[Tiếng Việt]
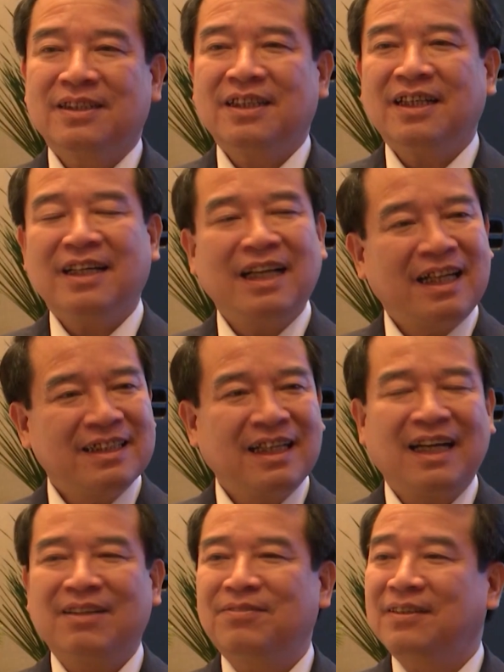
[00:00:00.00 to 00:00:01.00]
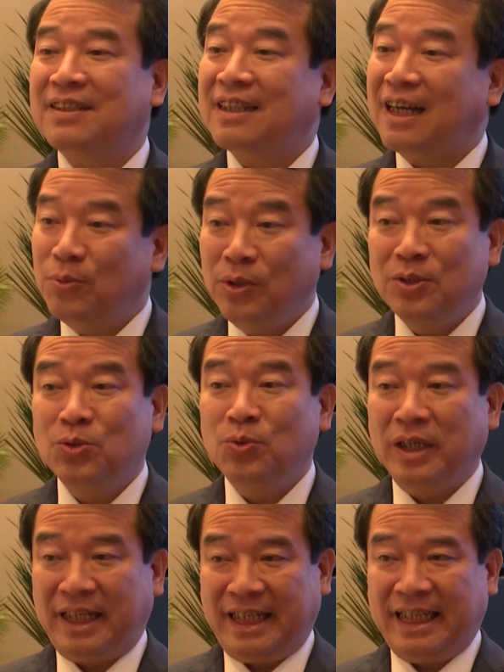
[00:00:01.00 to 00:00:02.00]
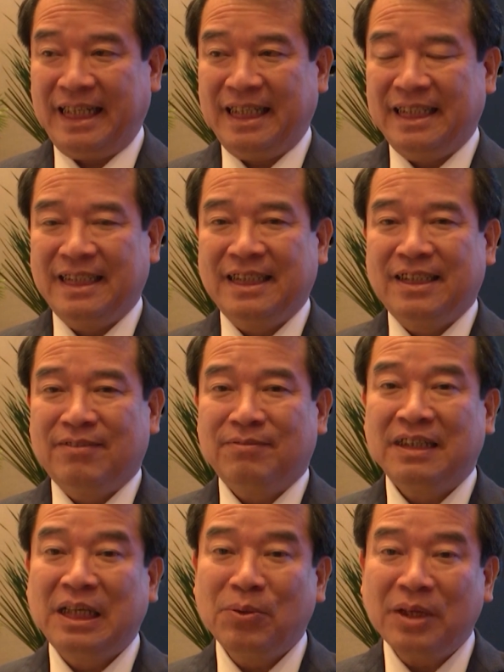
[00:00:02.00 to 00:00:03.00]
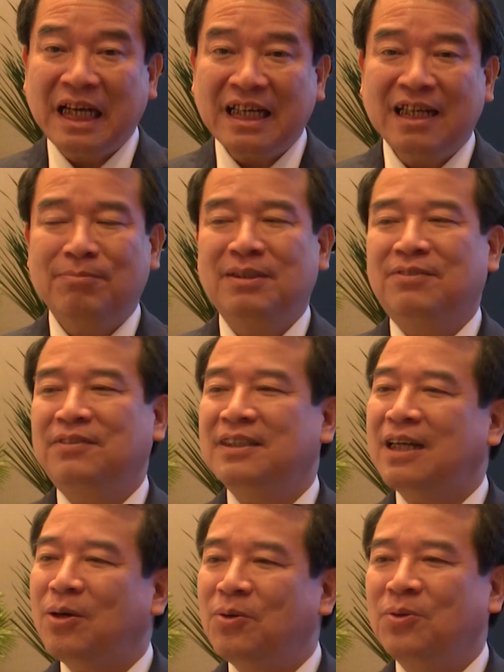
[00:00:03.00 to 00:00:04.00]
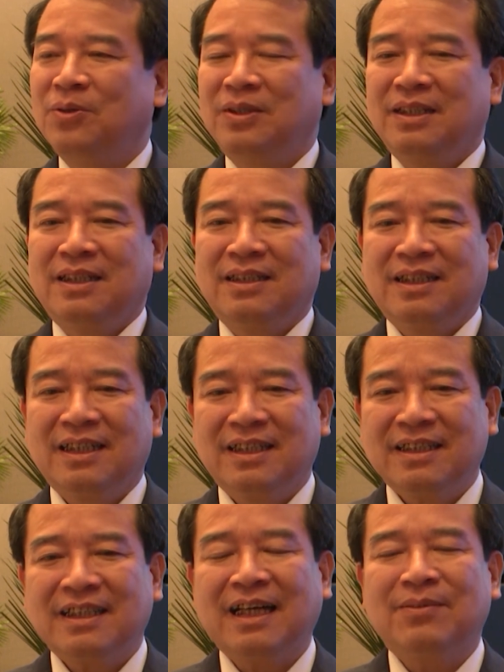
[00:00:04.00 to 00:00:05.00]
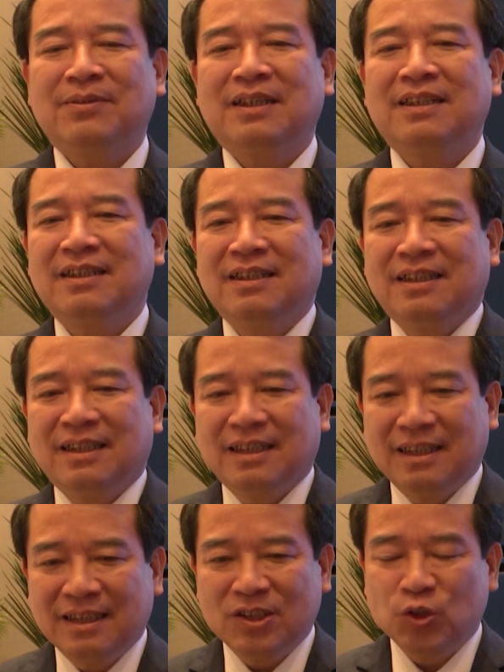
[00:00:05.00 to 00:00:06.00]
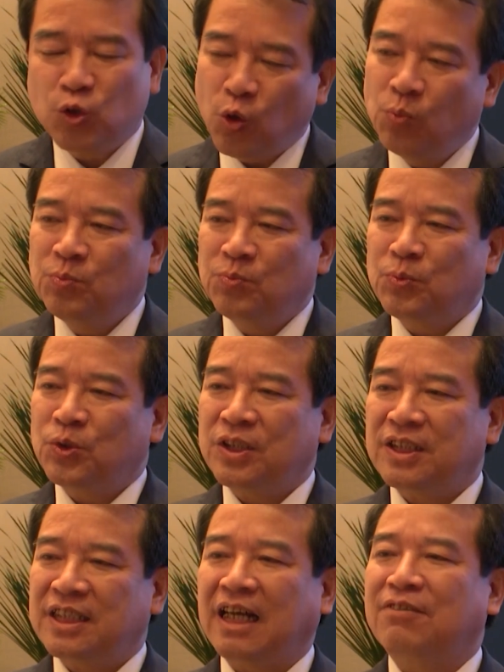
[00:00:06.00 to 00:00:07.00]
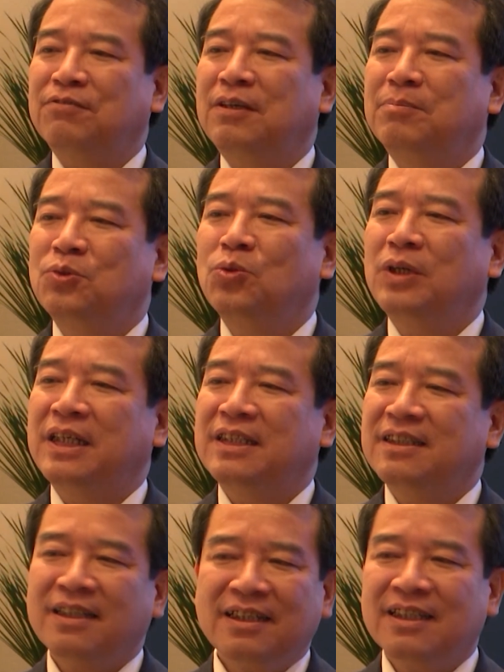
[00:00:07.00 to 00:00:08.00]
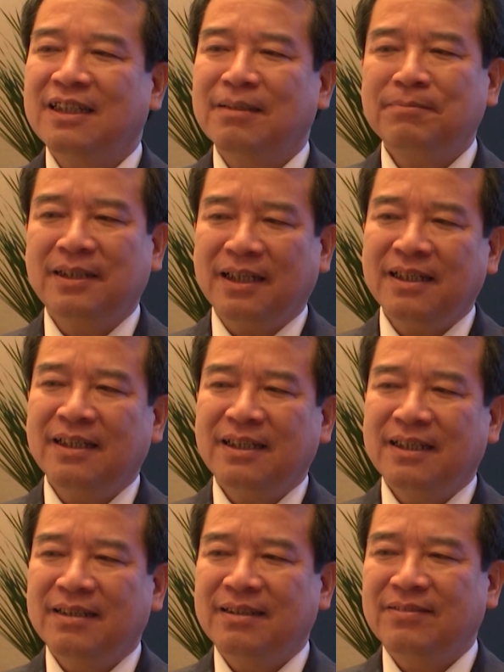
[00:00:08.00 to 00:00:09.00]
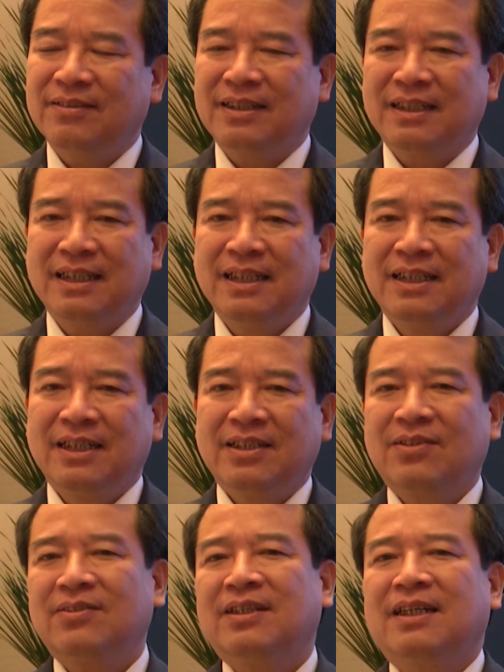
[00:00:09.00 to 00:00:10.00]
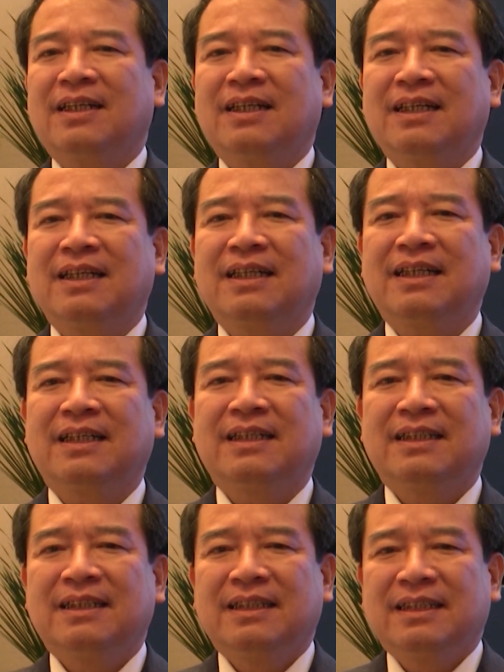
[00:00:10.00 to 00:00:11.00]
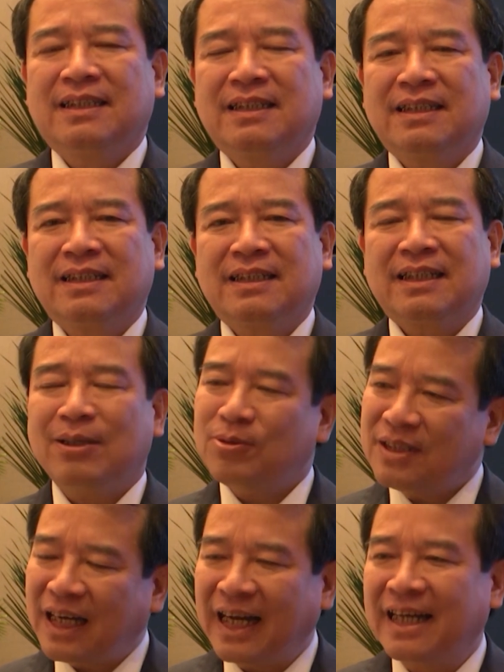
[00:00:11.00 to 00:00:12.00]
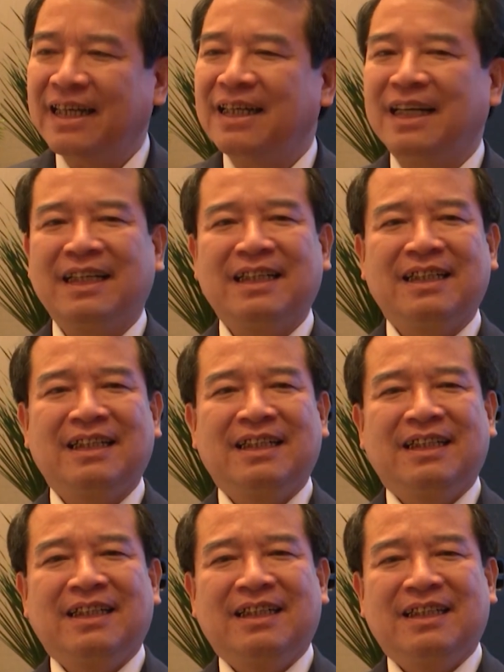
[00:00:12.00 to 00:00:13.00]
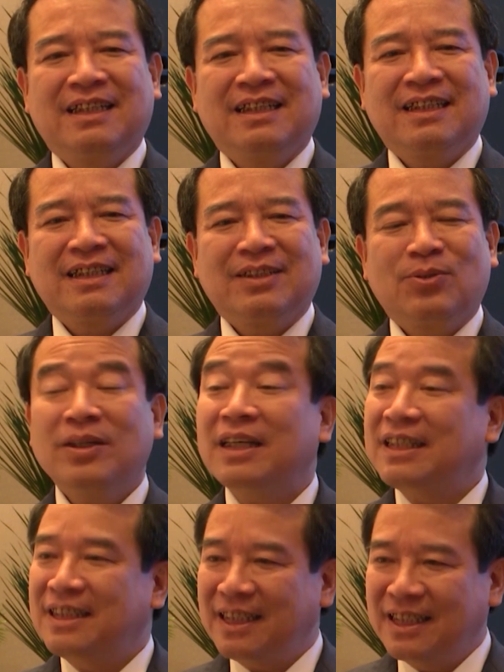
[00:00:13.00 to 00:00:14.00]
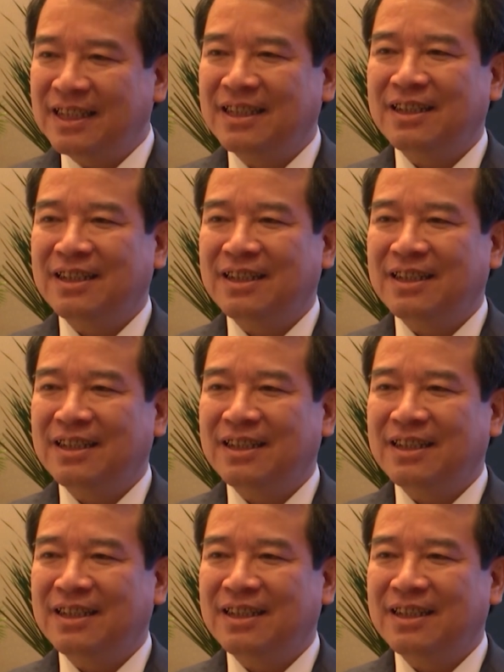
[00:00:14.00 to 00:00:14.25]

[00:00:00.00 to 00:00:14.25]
rất là đa dạng về tài nguyên du lịch và nếu kết hợp được với nhau thì đã tạo nên chùm một cái sản phẩm du lịch rất là hấp dẫn và có thể là ờ, kéo dài cái ngày ờ, tuyến hành trình,